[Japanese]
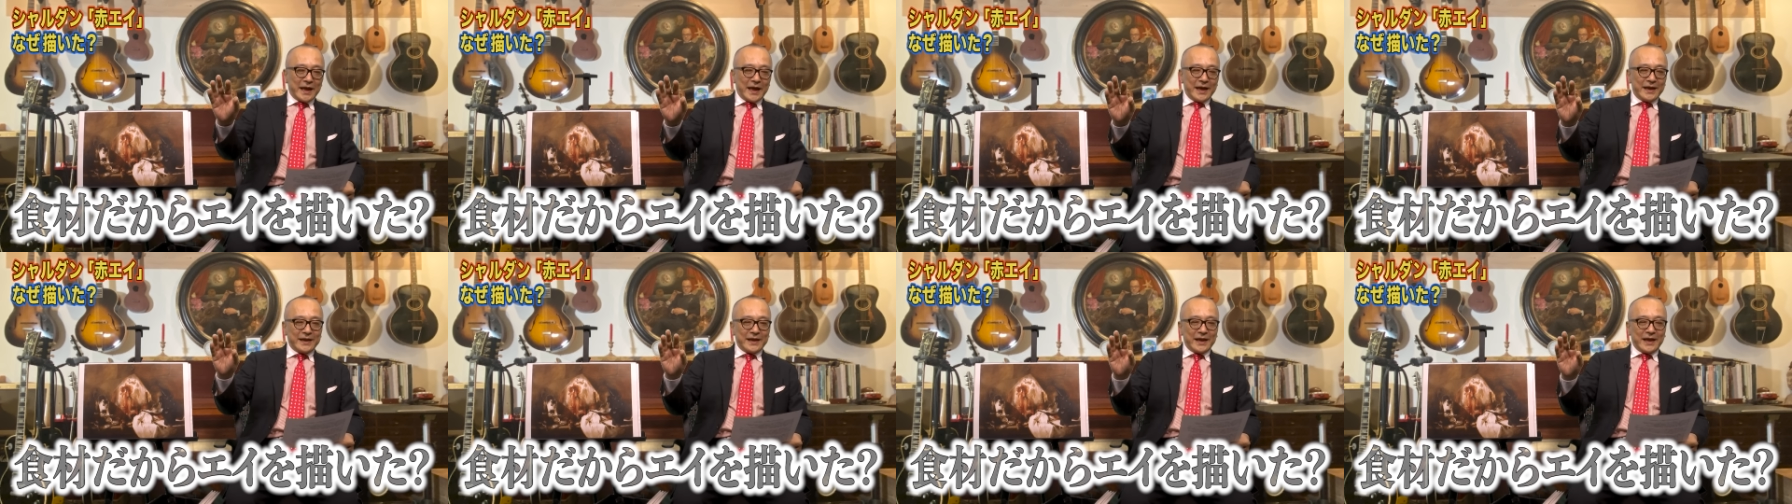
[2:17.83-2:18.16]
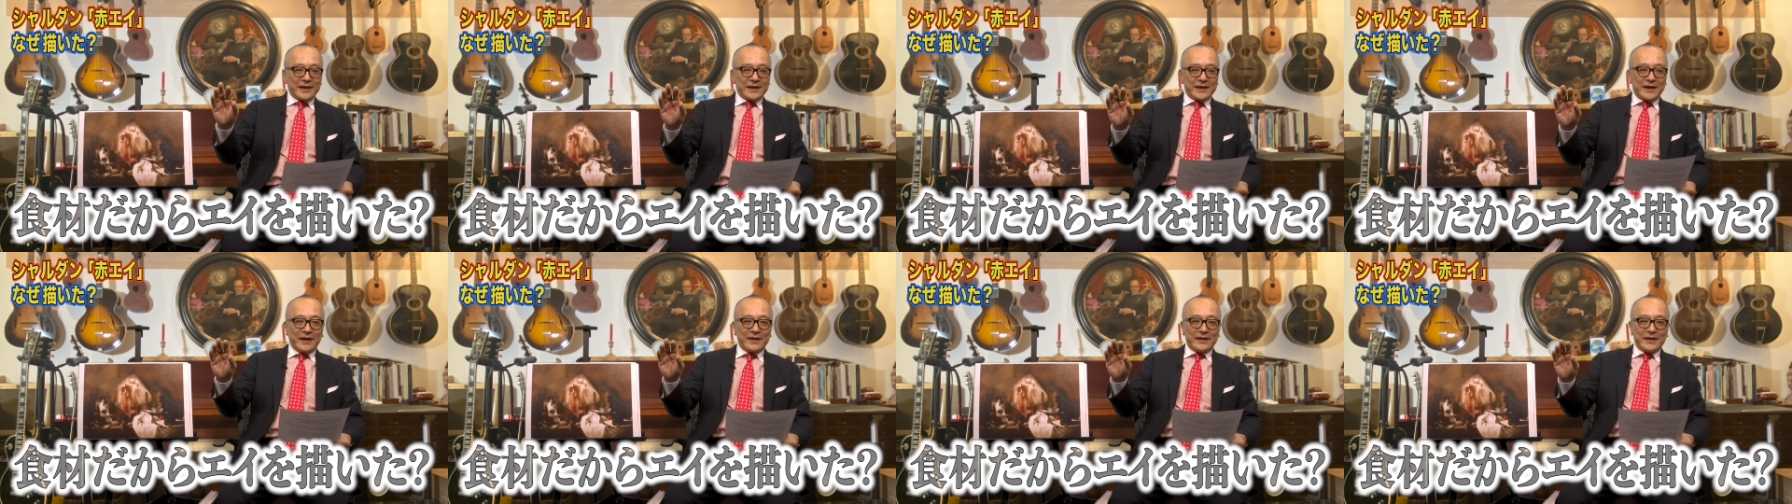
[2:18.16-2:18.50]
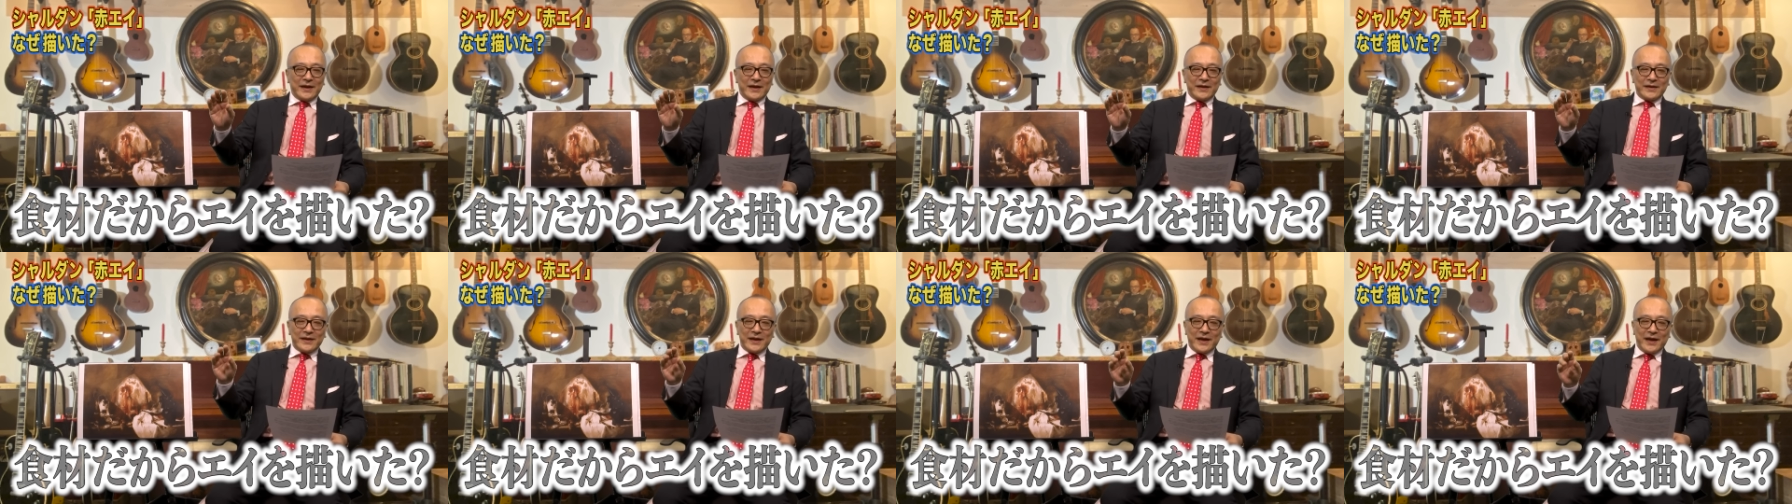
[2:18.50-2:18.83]
たいになってん
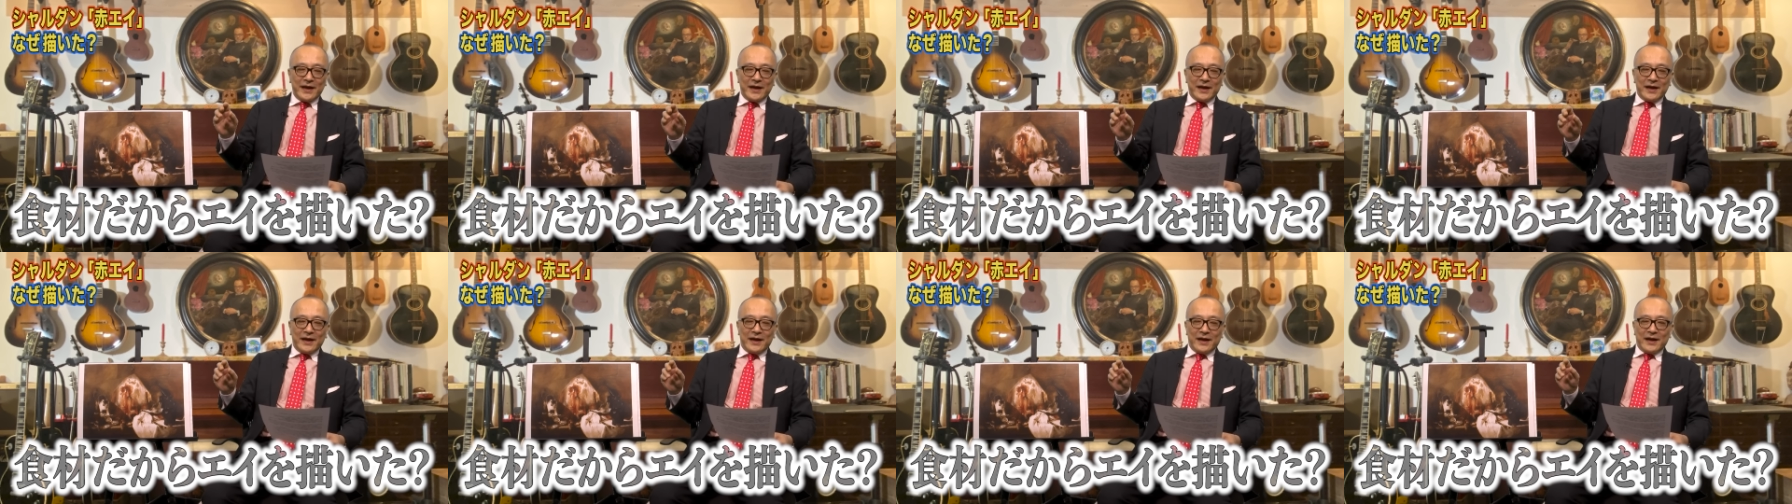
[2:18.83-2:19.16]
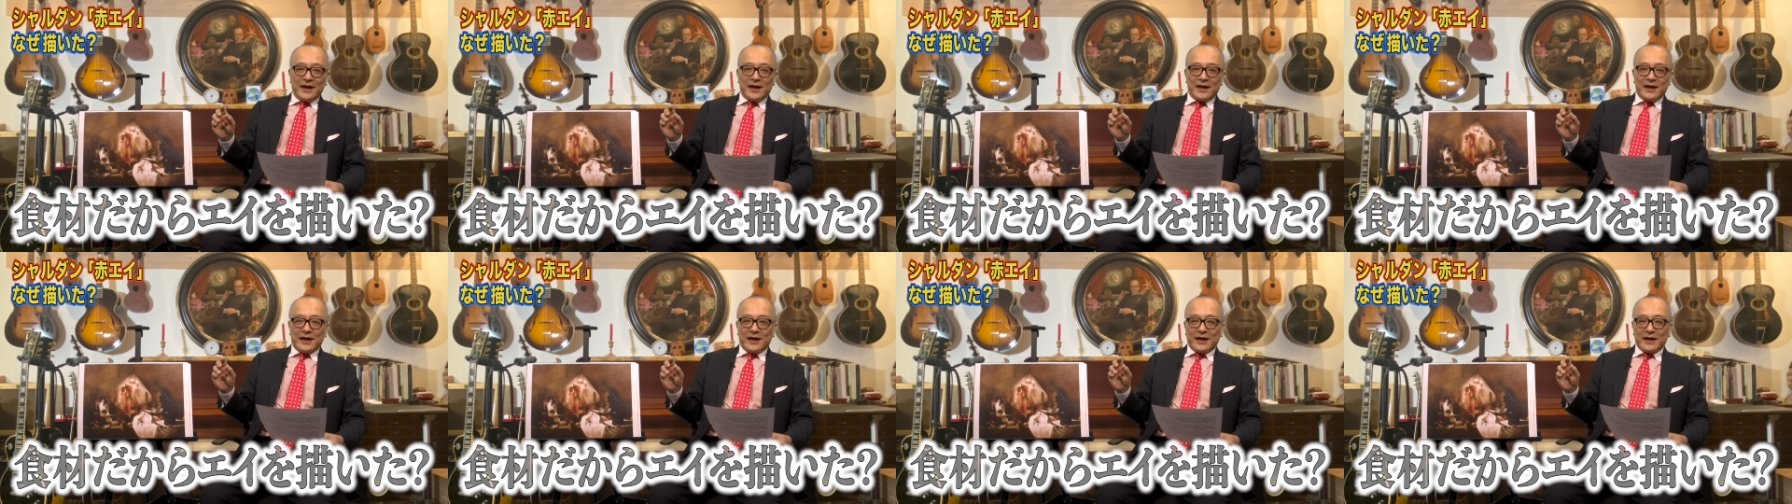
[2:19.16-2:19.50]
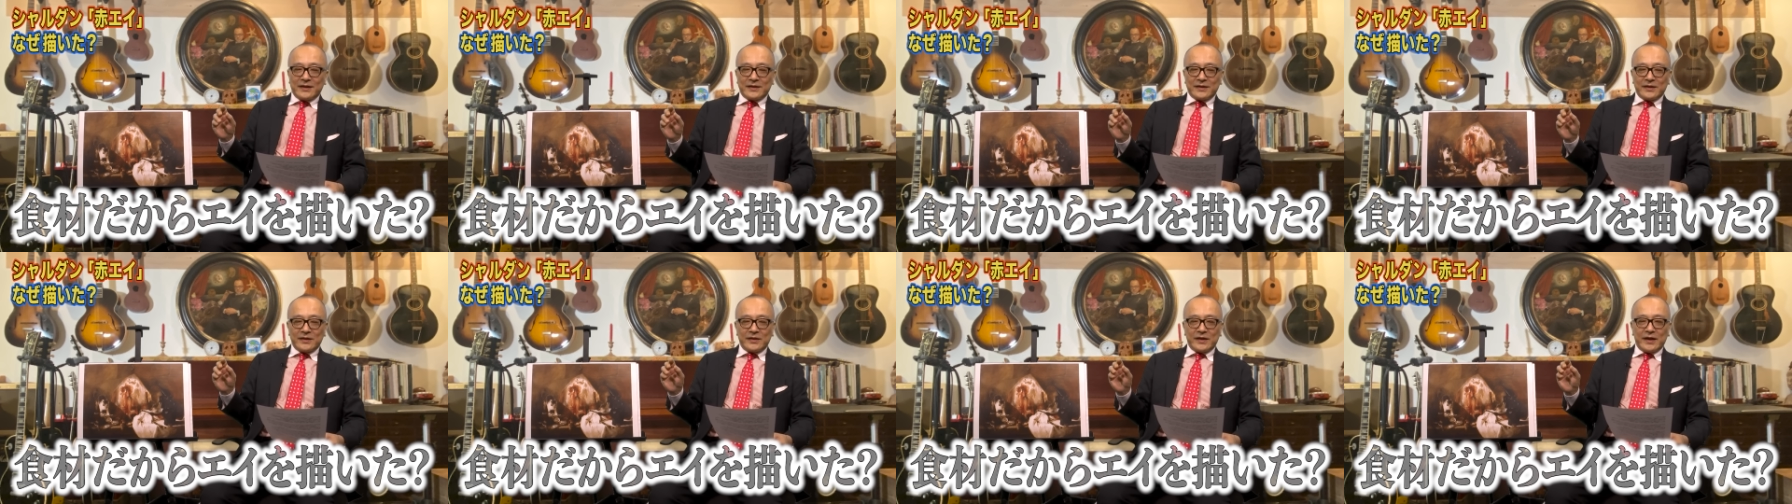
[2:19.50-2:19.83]
だよね、うん、
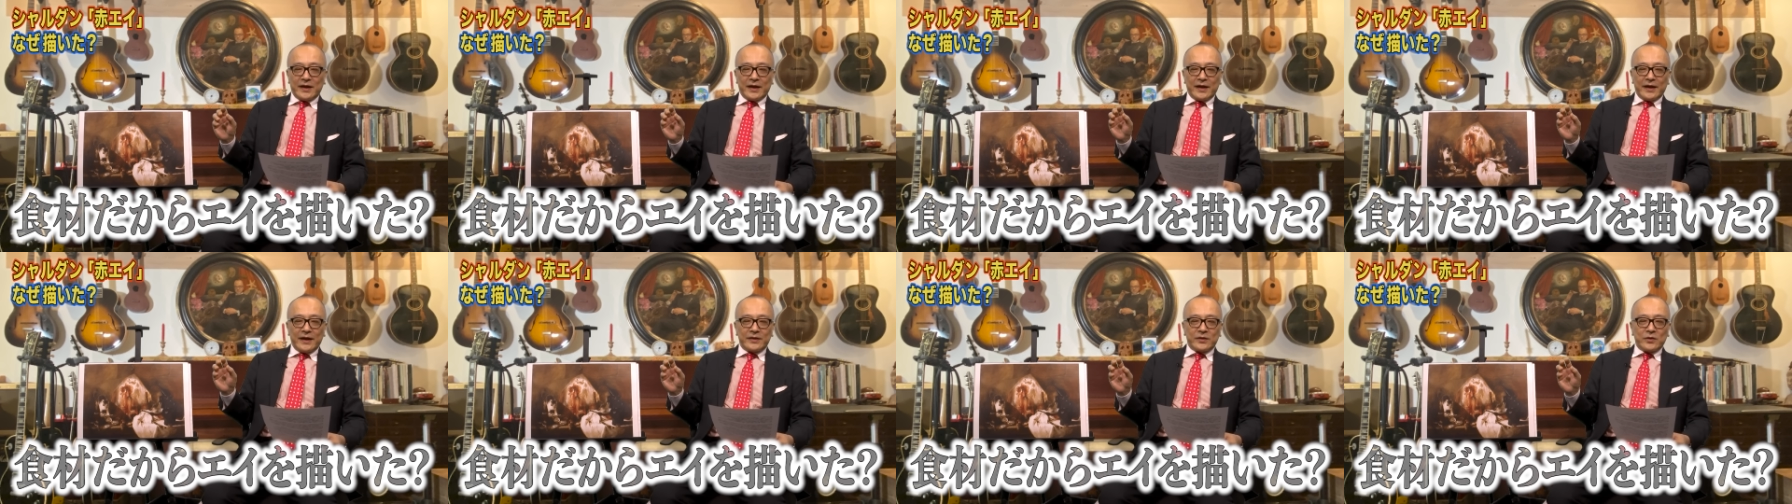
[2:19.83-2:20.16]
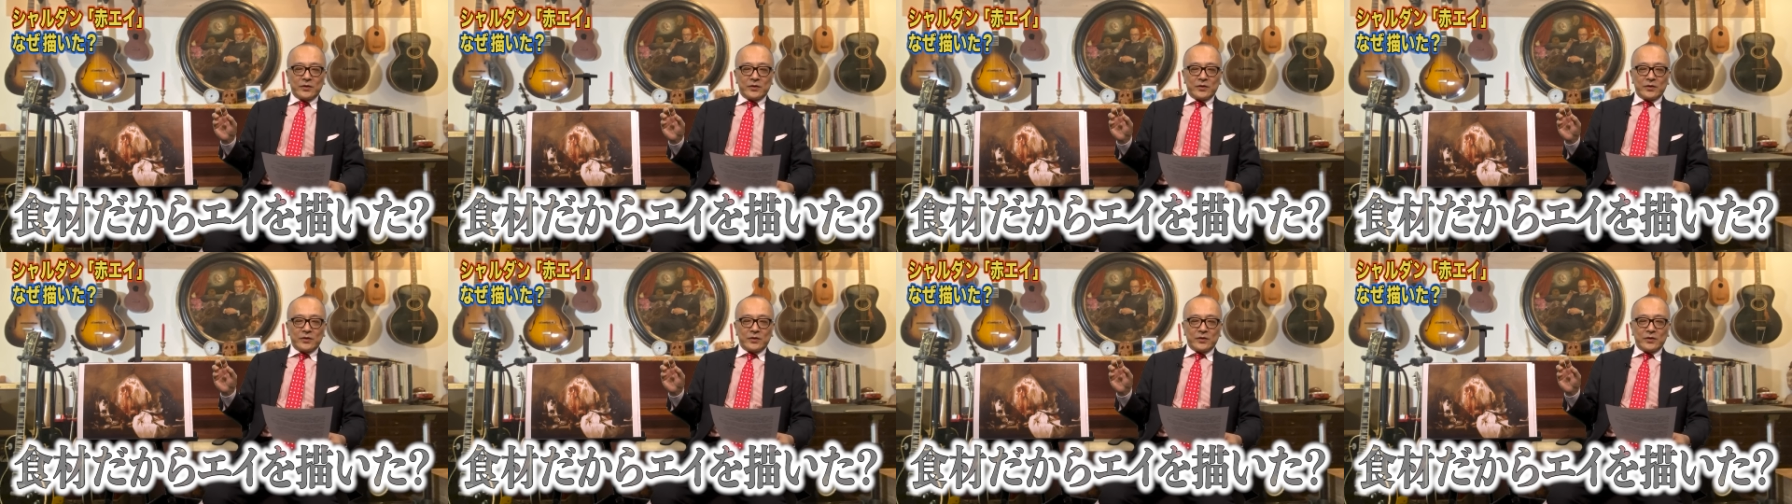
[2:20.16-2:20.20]
あのねえっ